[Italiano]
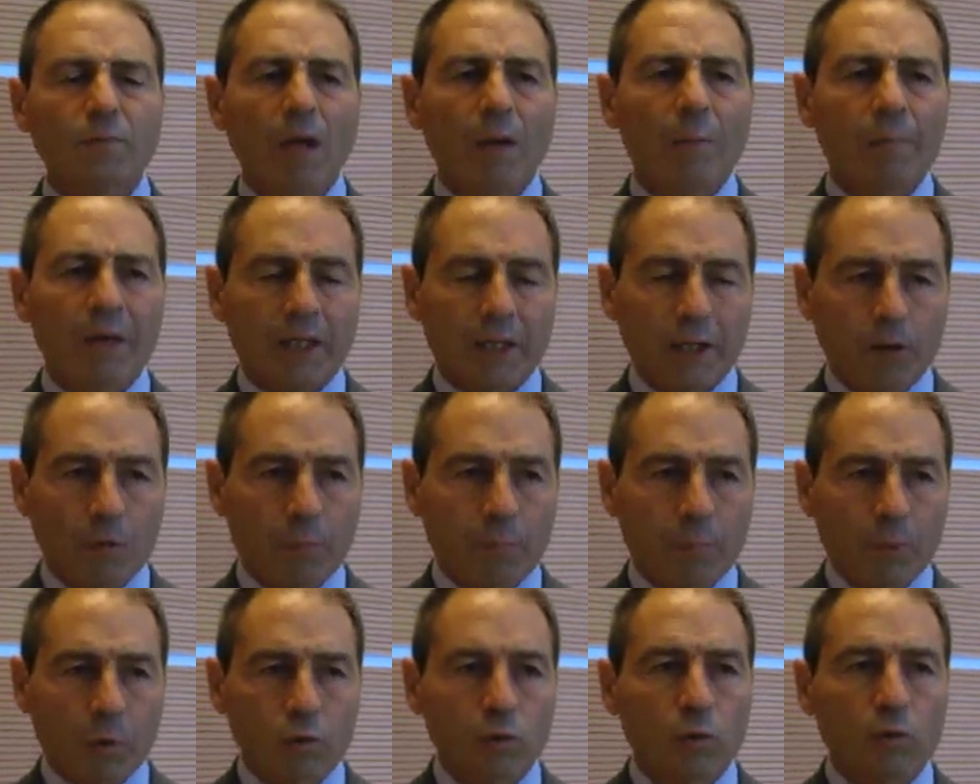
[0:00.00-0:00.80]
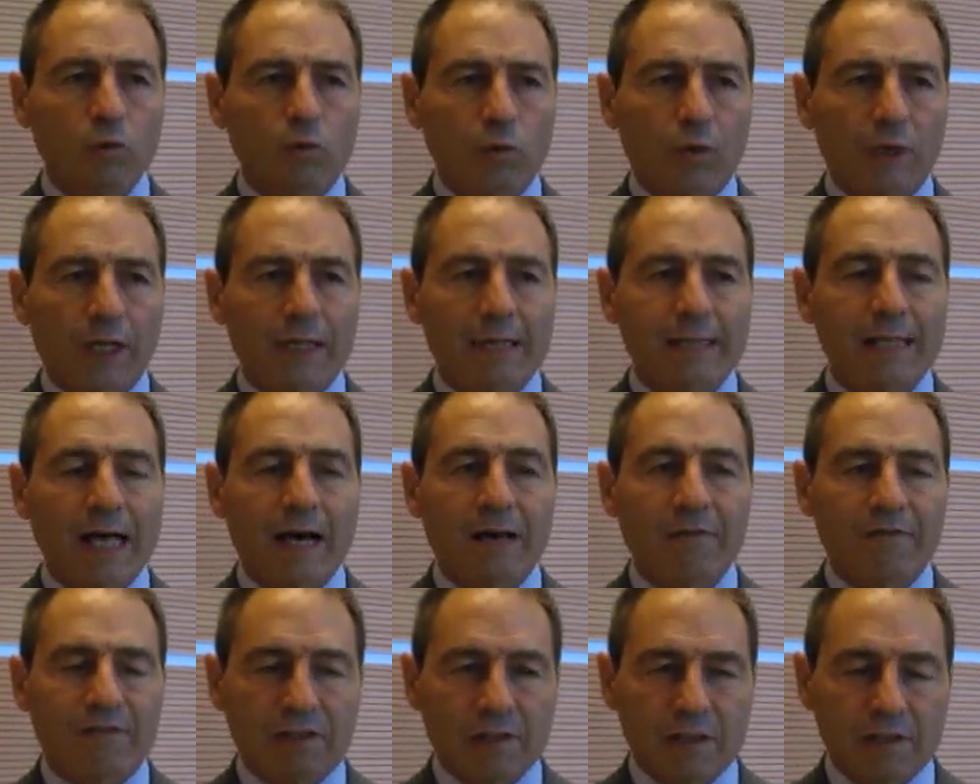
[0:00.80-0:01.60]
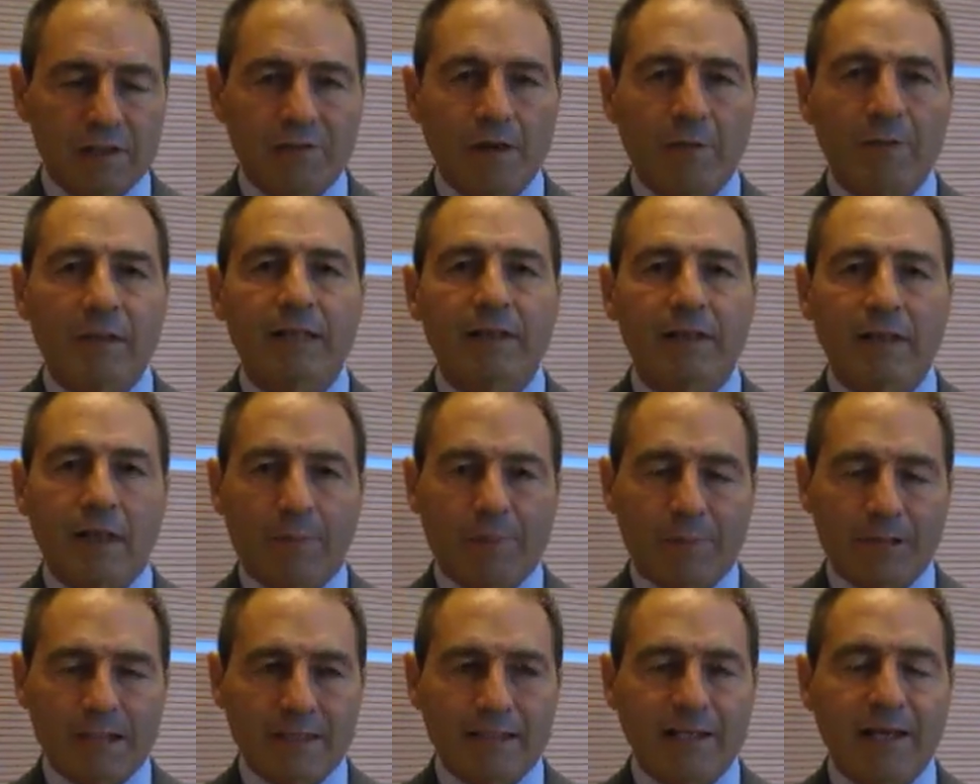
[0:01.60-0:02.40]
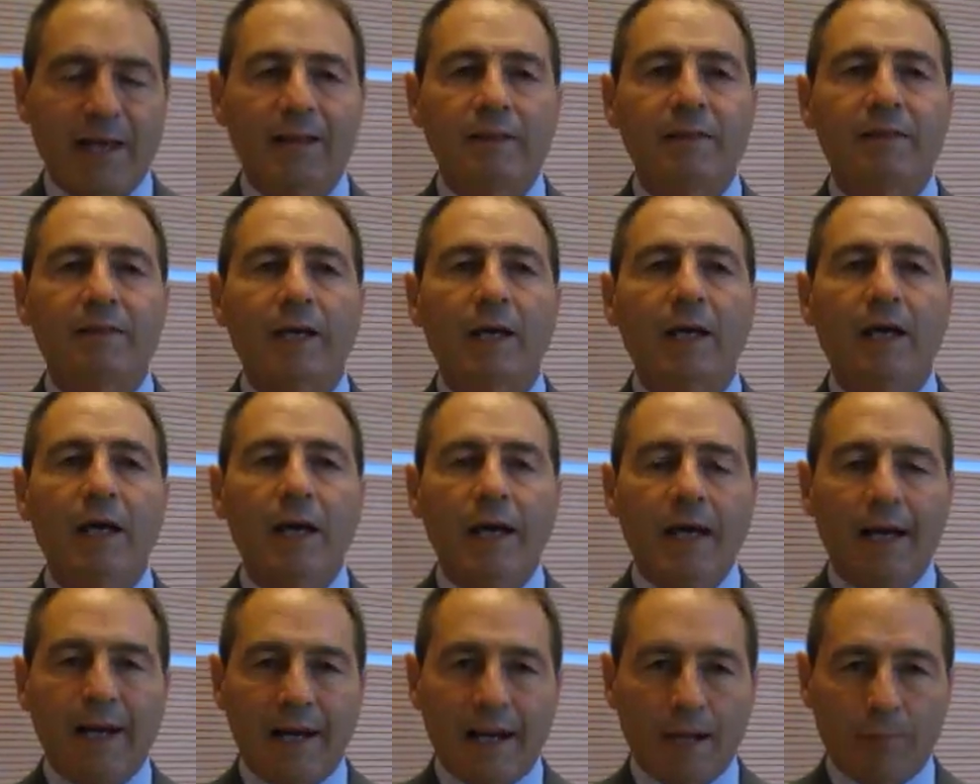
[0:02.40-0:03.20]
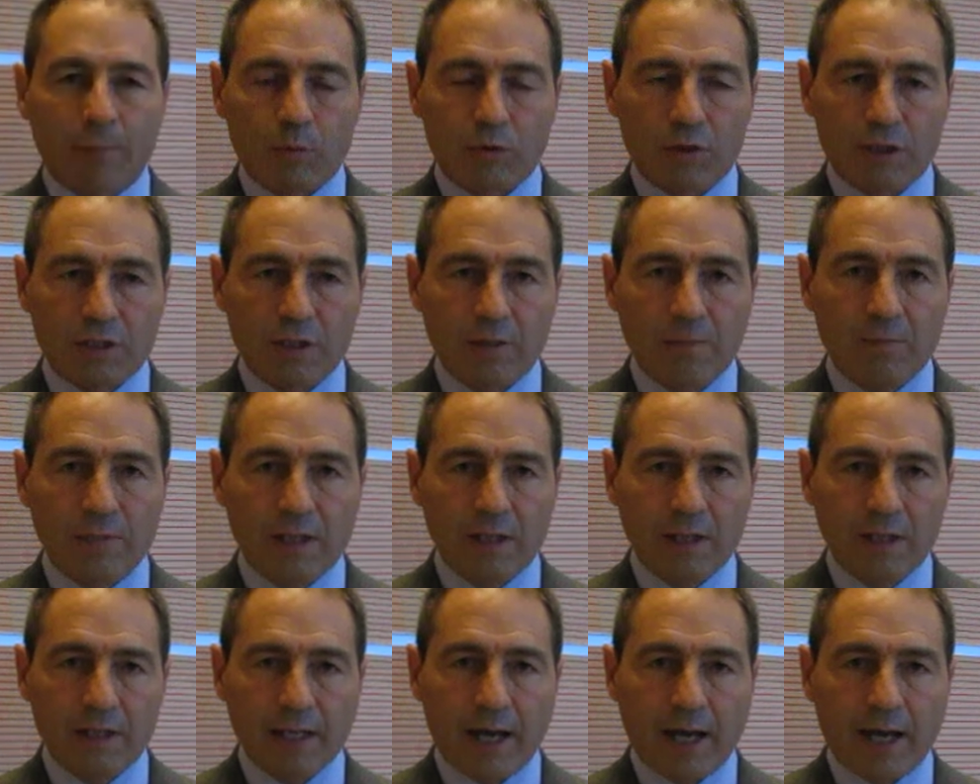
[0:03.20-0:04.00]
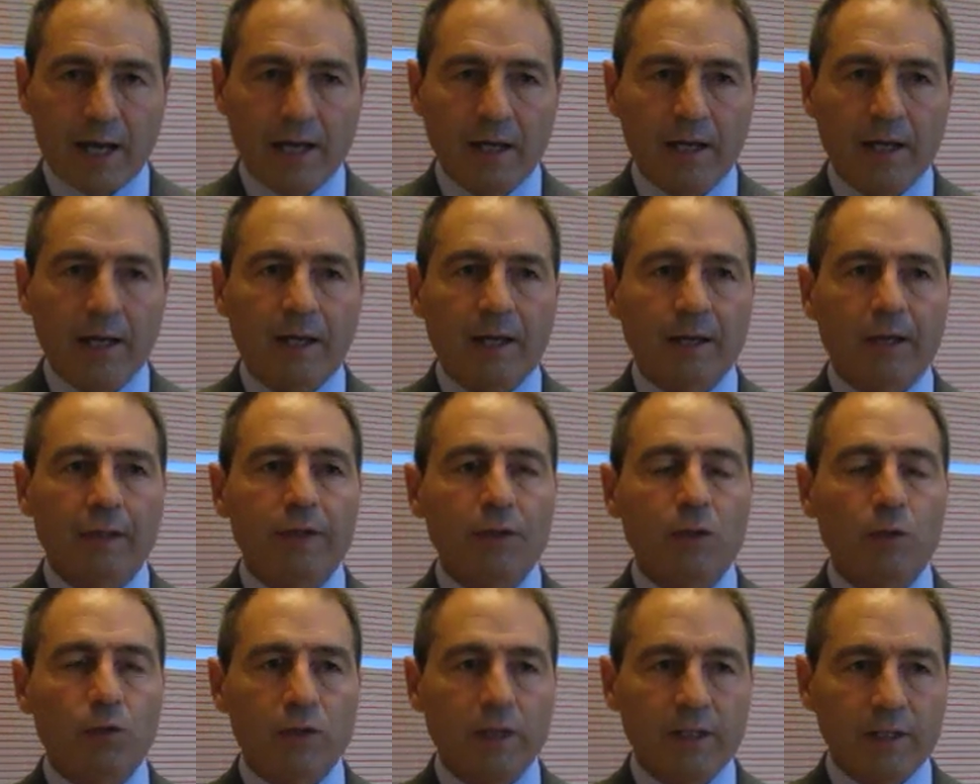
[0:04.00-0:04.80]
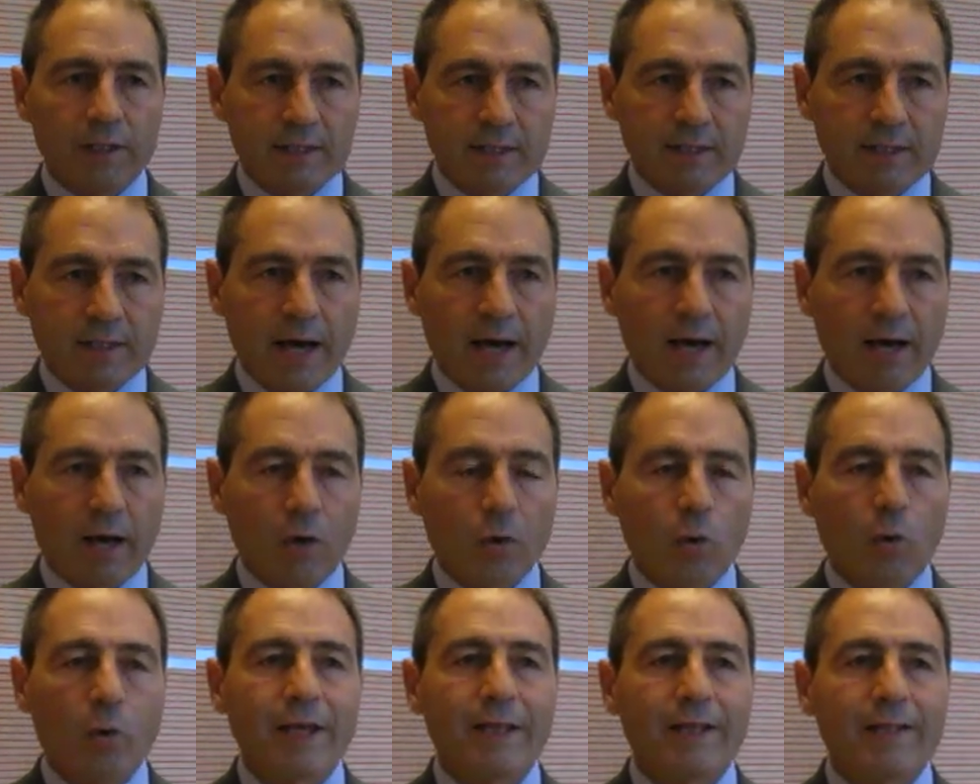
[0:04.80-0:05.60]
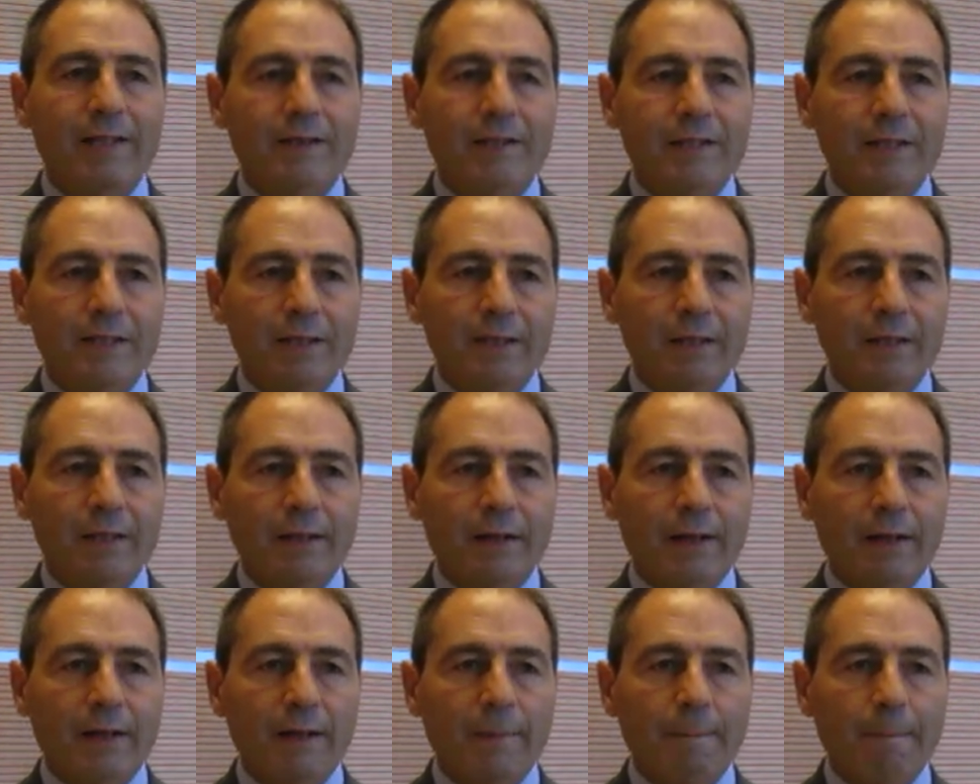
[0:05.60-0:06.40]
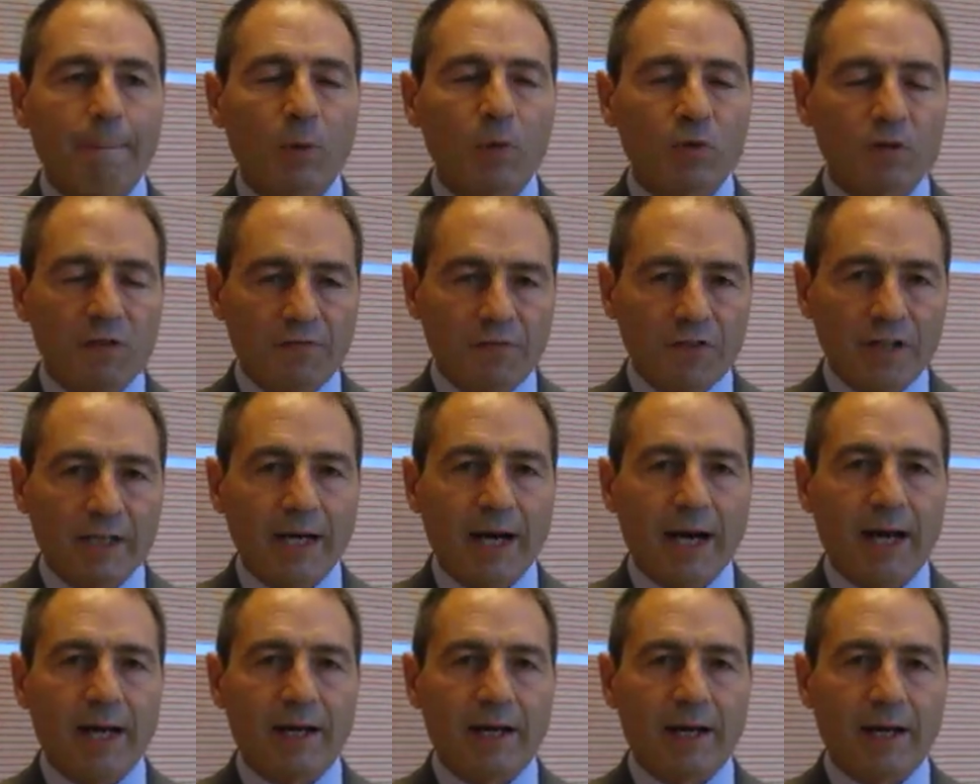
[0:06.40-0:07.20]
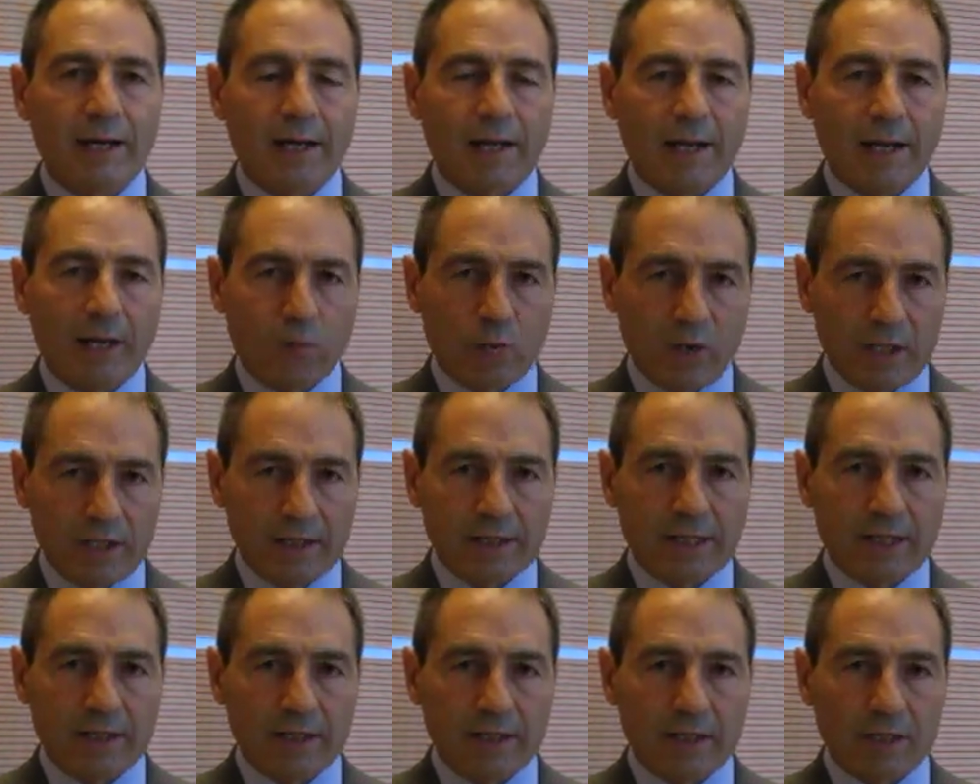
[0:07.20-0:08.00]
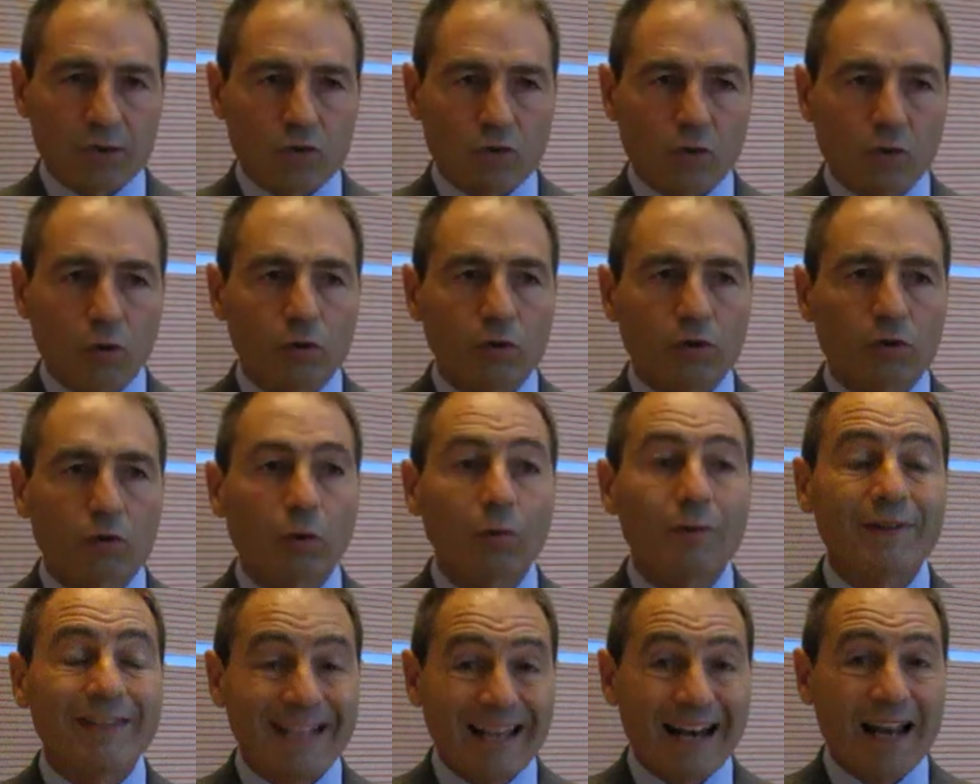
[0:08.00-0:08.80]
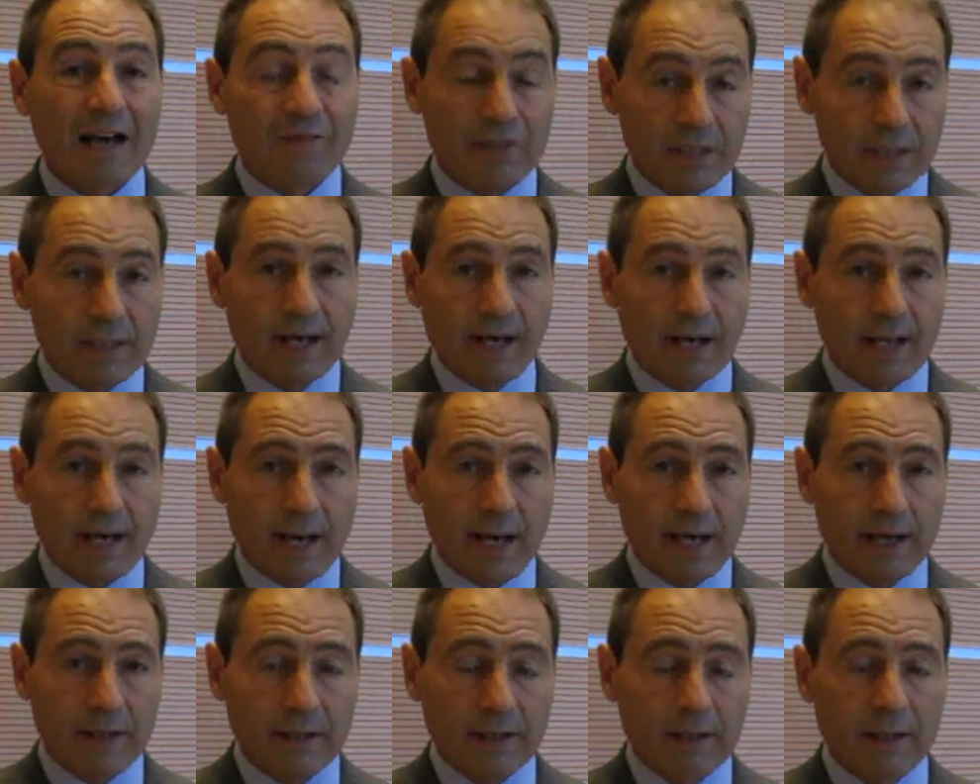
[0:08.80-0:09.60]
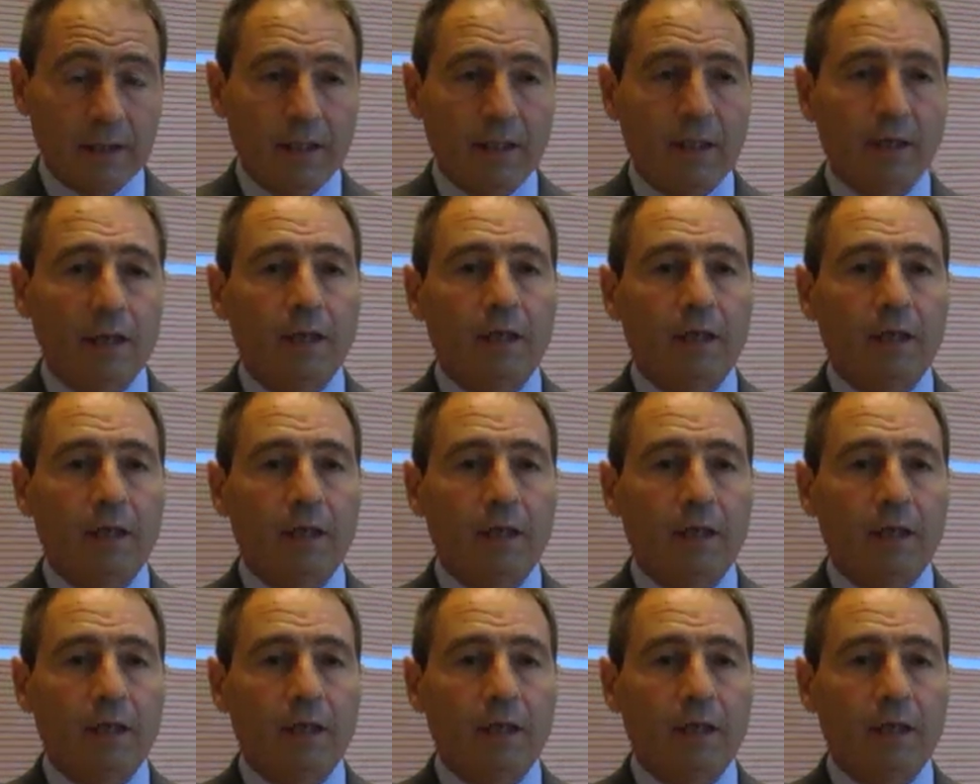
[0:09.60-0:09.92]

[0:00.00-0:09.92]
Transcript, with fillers: perché è un prodotto che dà effettivamente al paziente la possibilità di utilizzarlo e di eh, modificare la qualità di ascolto nella vita reale,